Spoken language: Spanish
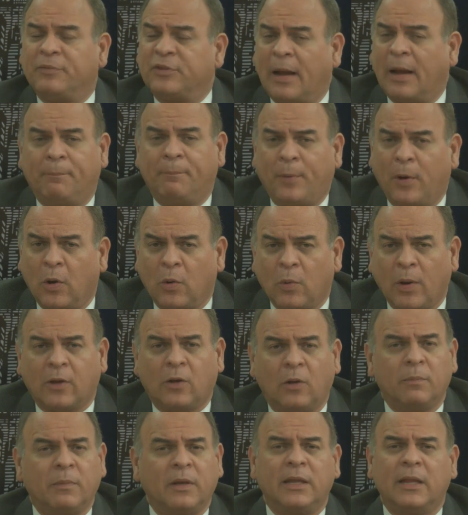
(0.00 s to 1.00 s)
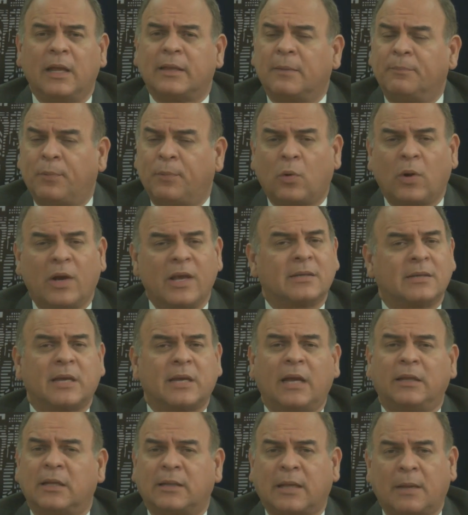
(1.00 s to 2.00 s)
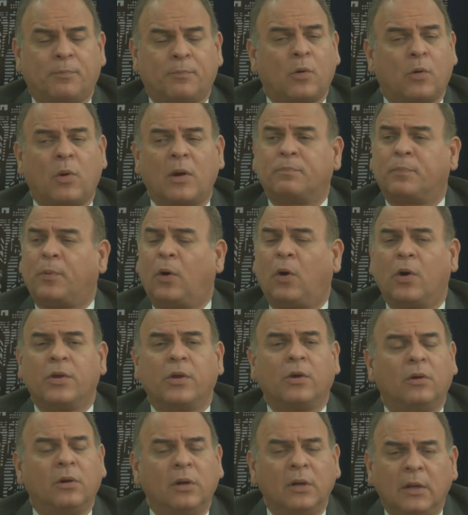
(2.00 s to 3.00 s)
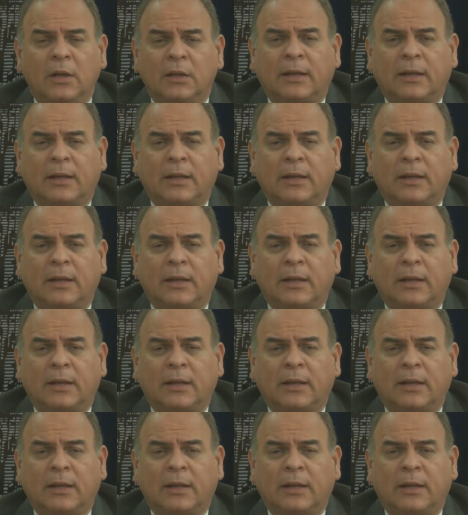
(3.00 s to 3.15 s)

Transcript: tampoco hay comida, tampoco hay aceite, tampoco hay pollo,